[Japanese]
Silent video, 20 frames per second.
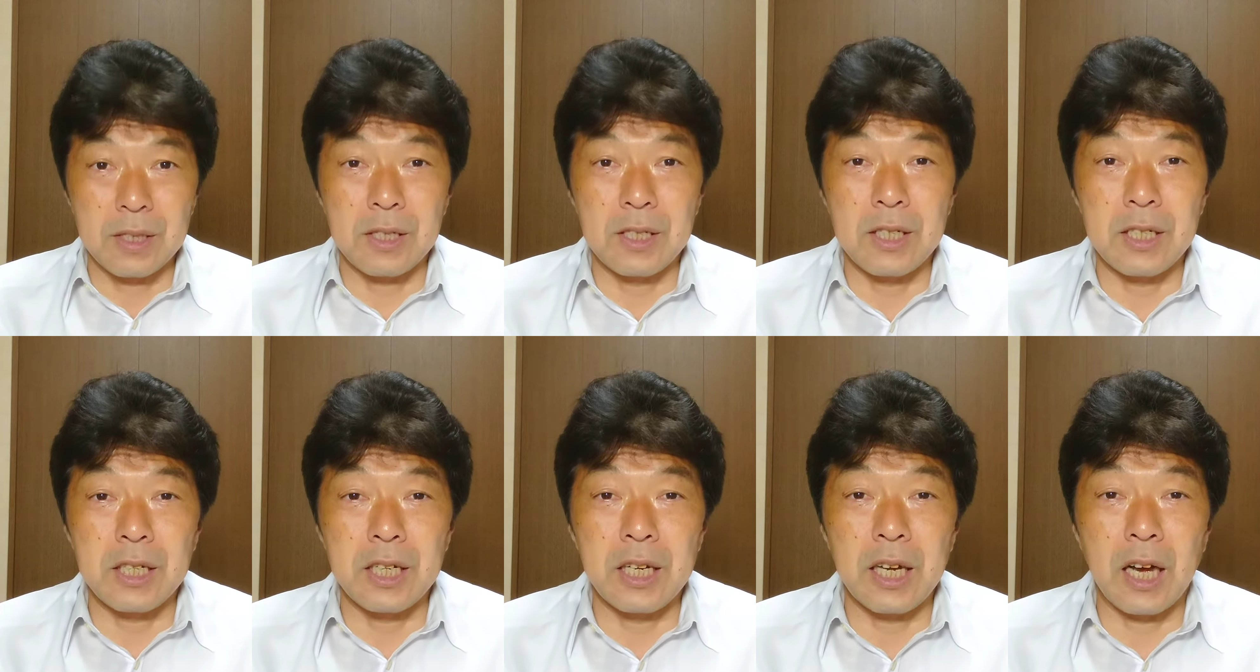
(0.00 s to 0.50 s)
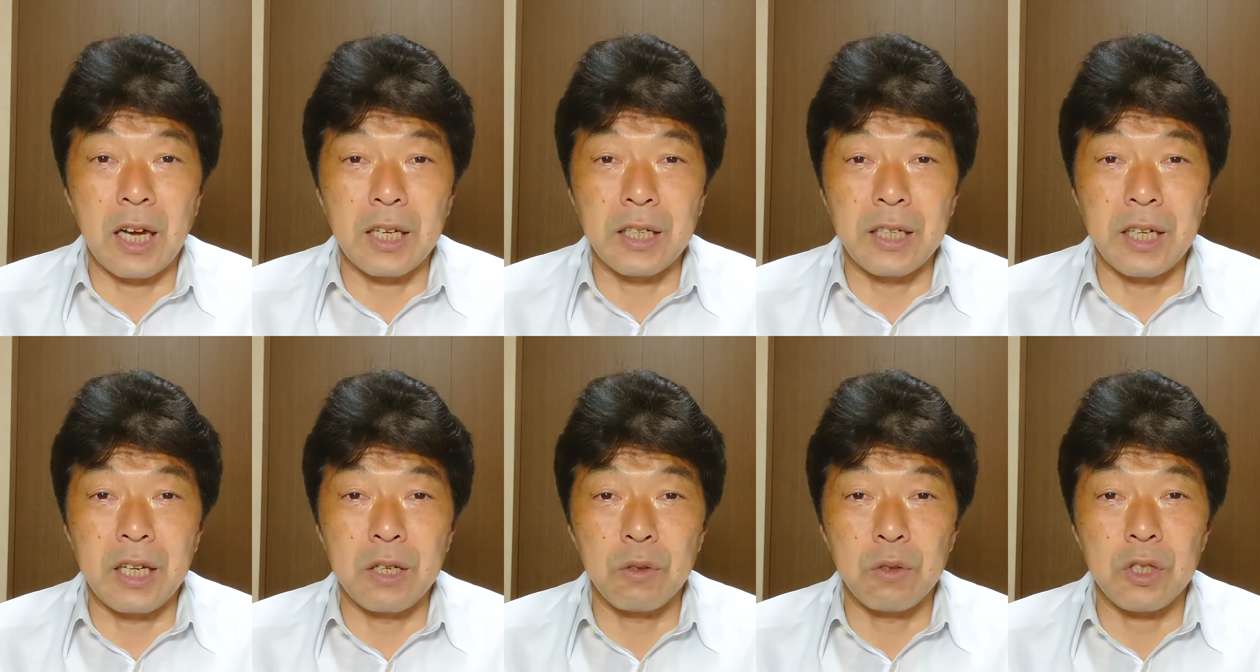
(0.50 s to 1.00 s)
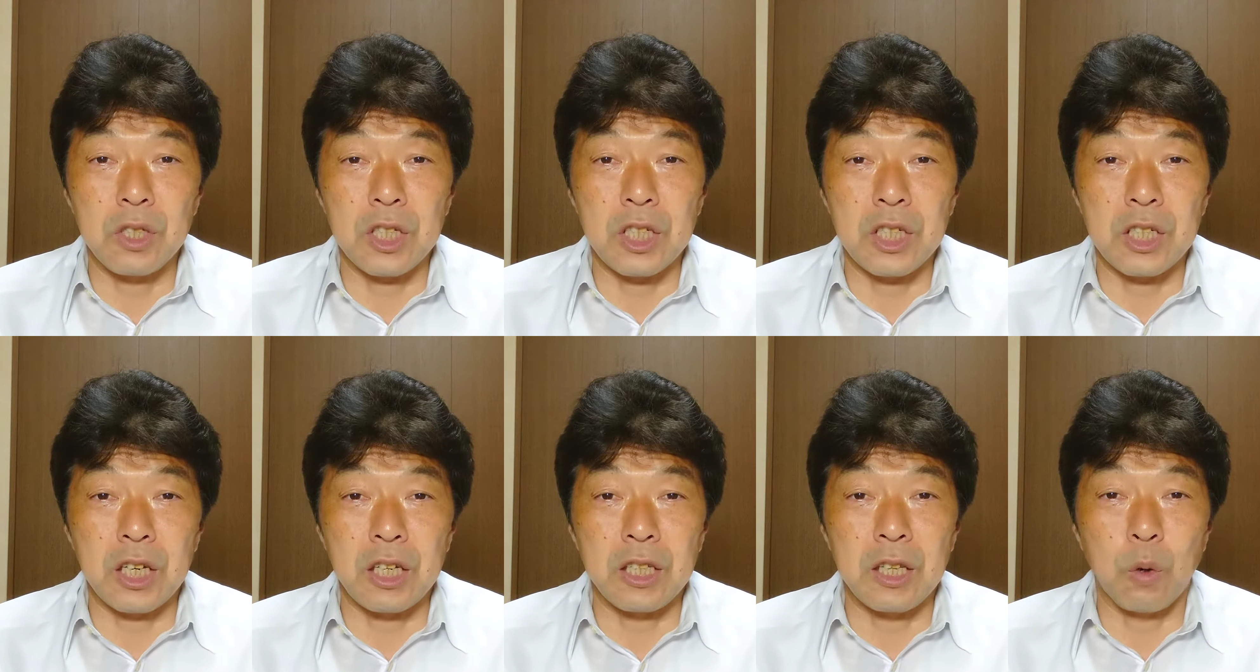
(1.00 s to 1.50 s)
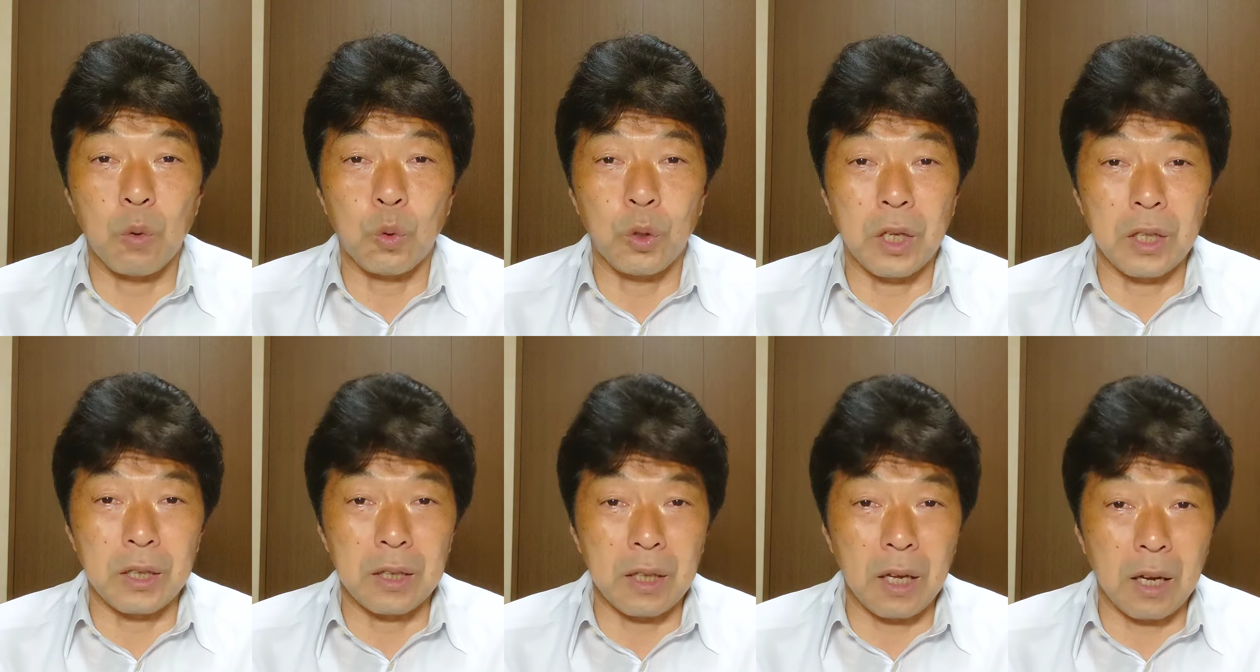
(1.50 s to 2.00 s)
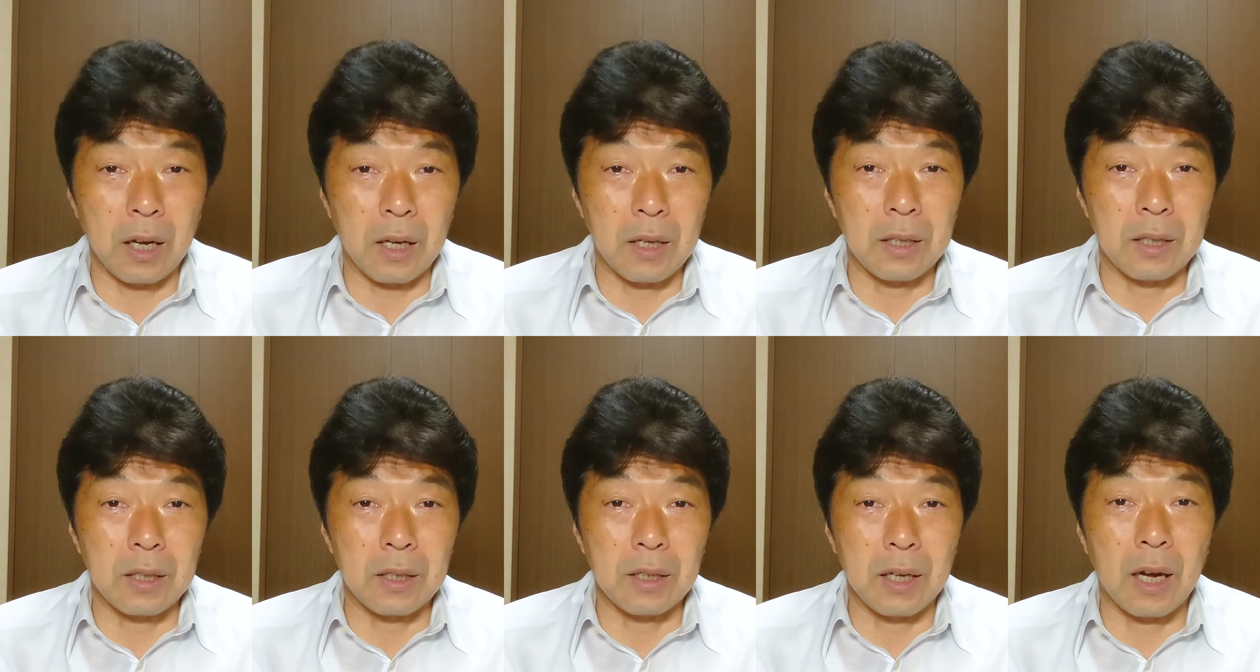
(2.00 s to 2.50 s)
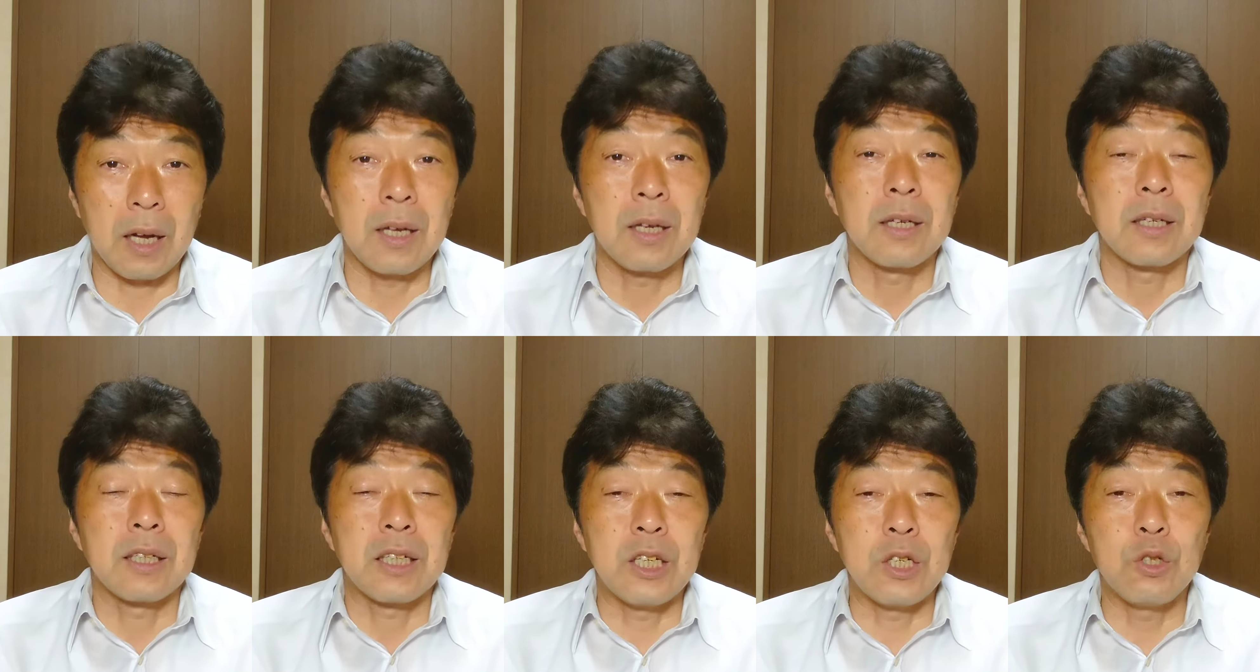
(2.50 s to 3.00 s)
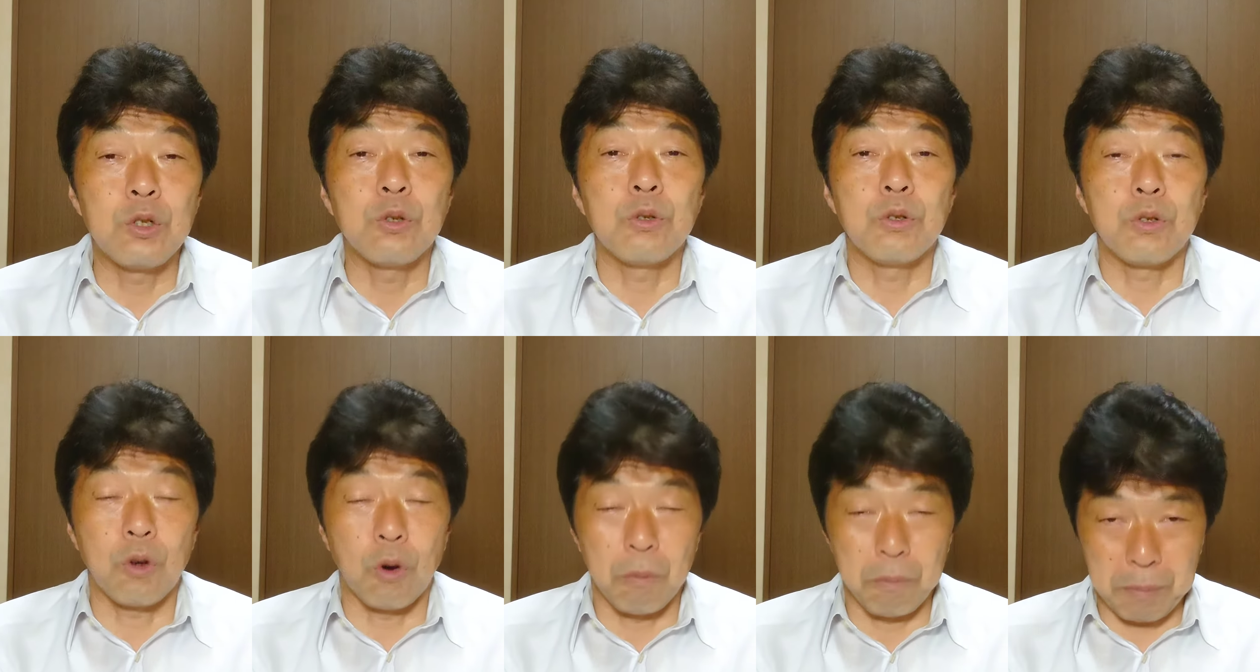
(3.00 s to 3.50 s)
地域や家のしきたりで行ったが24%